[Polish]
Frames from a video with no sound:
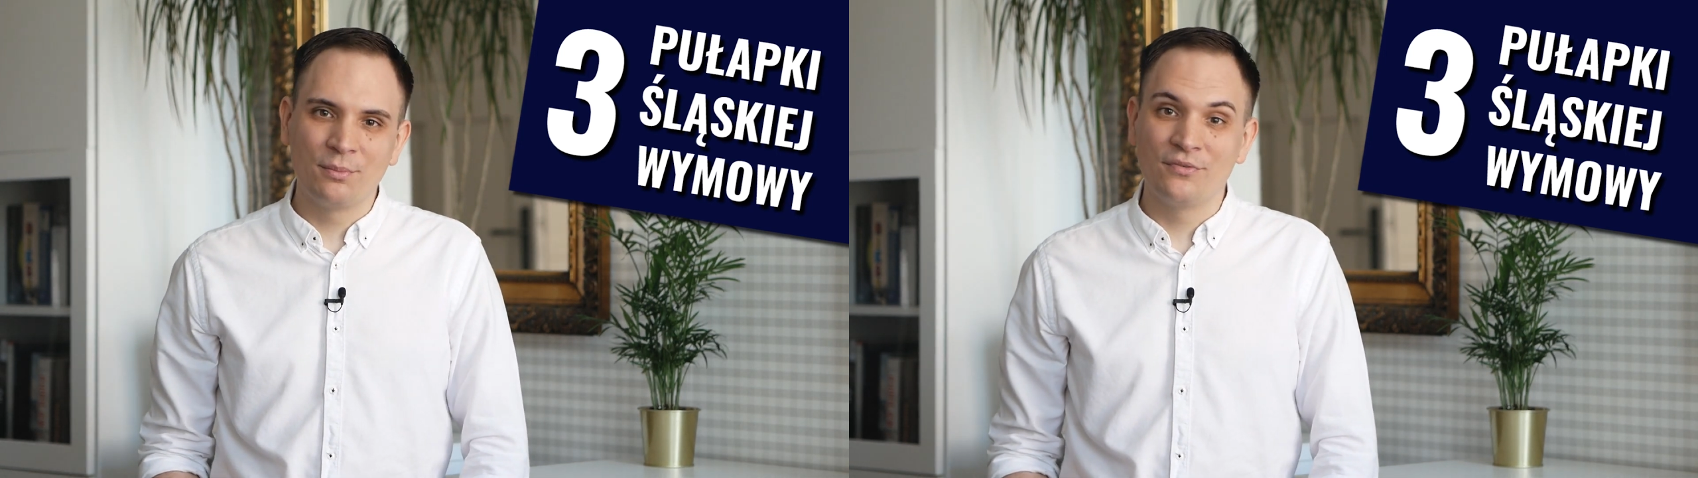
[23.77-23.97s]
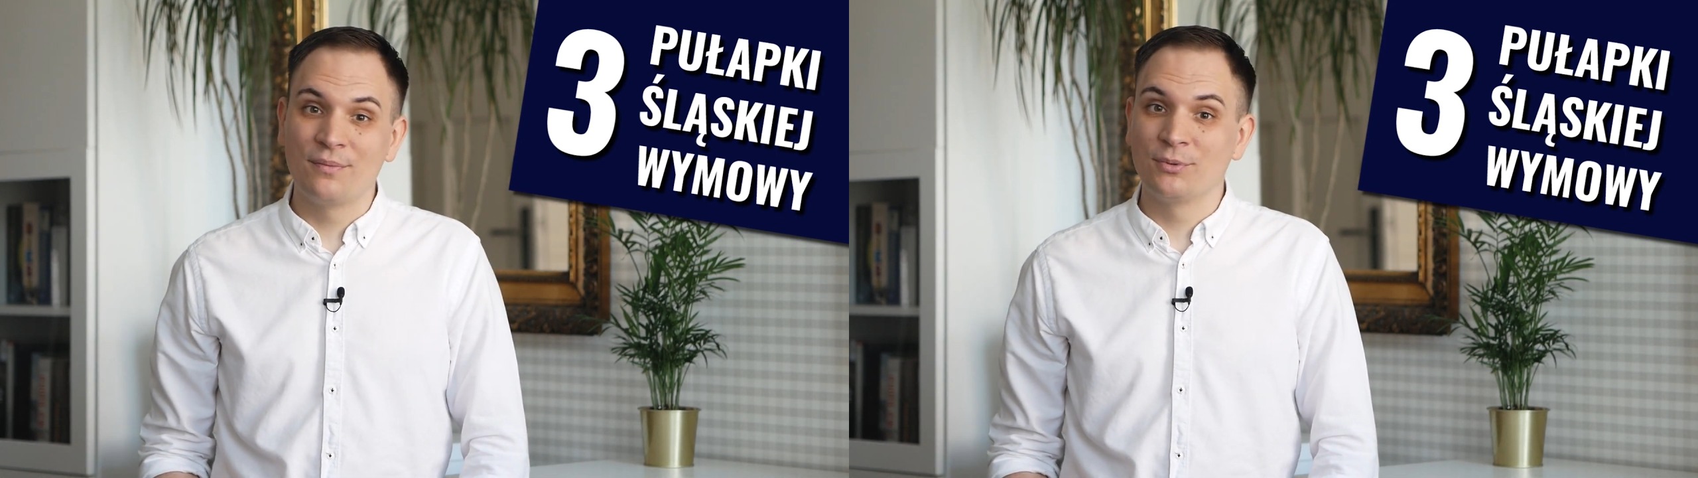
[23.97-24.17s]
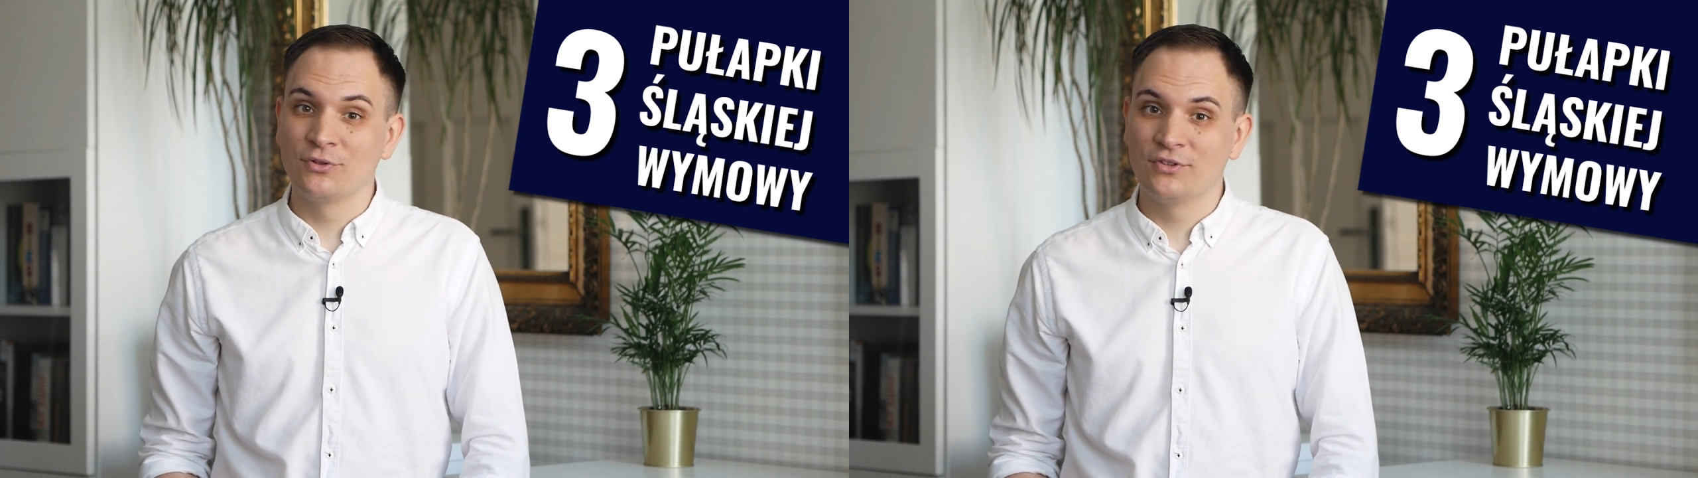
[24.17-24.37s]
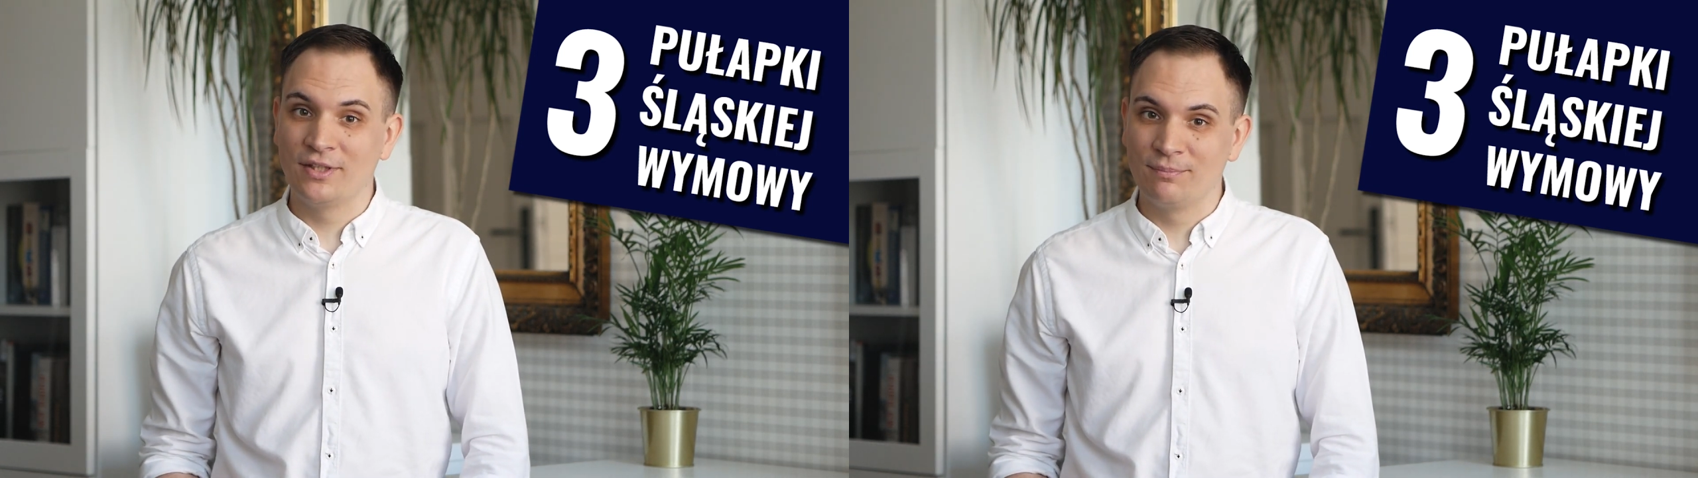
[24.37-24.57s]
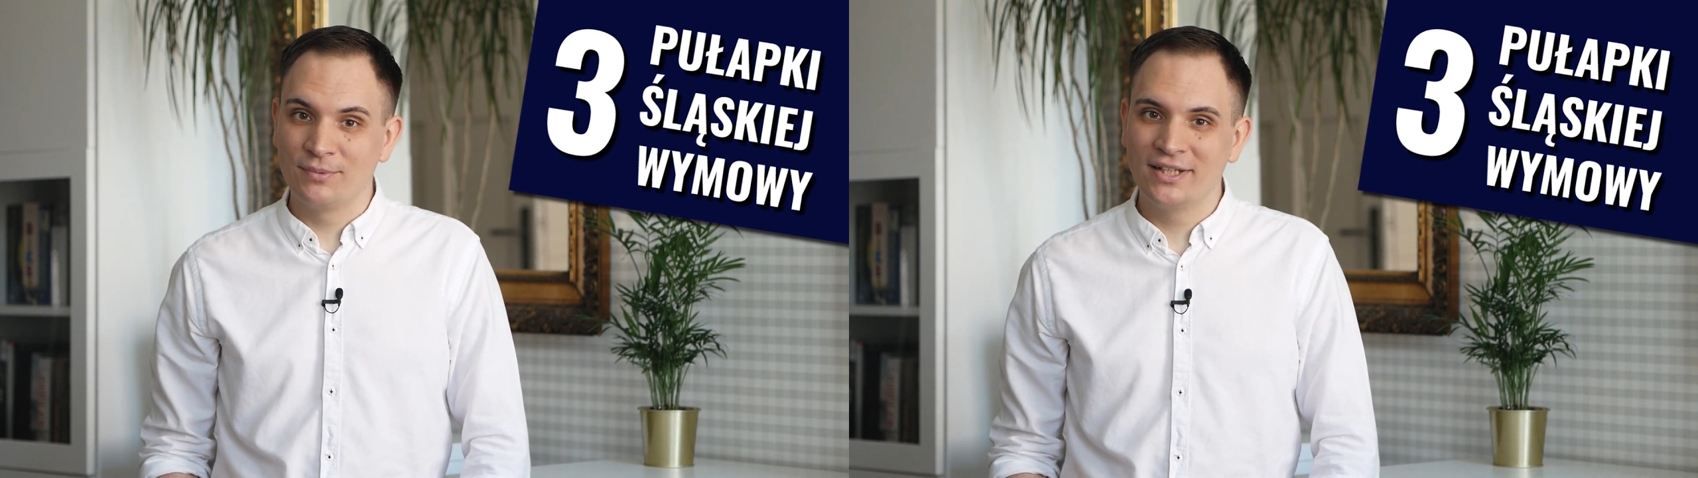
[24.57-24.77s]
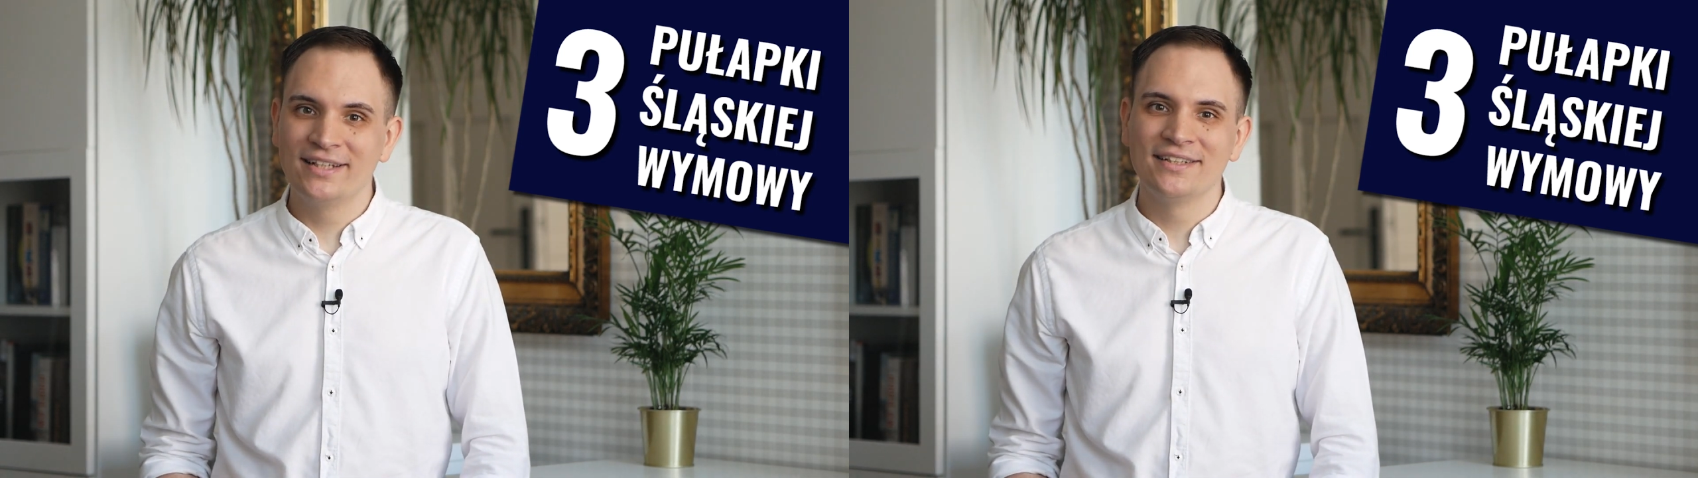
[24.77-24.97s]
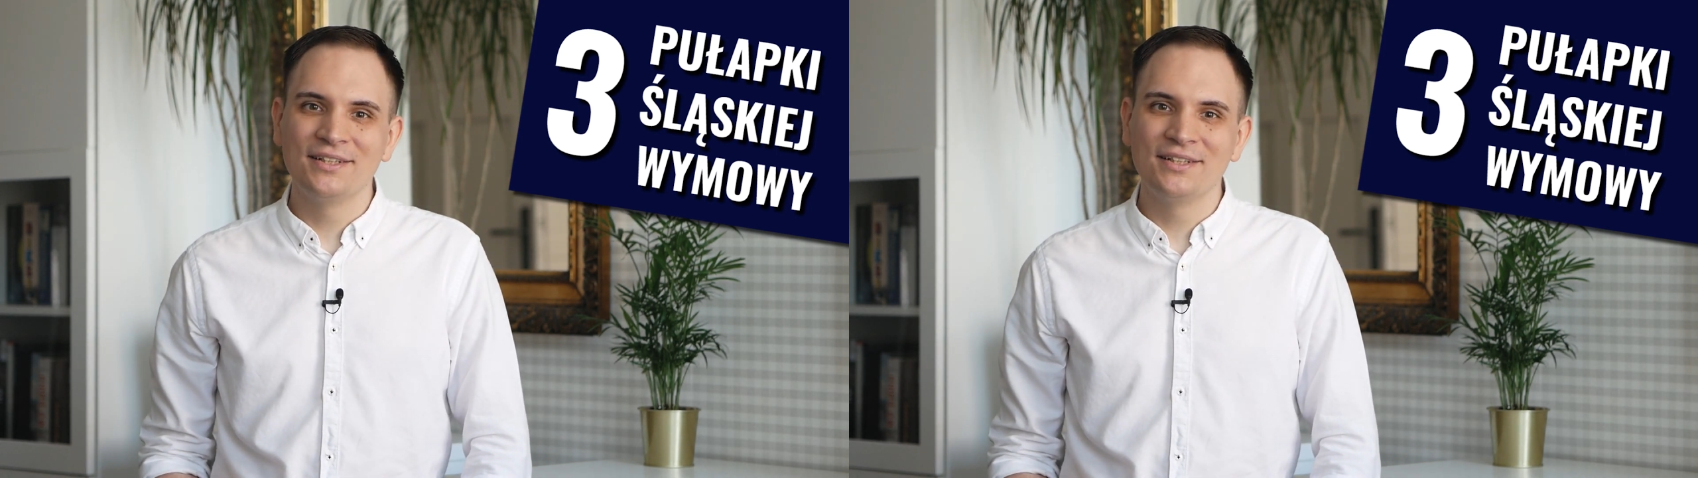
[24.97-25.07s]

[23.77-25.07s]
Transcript: bywa podstępna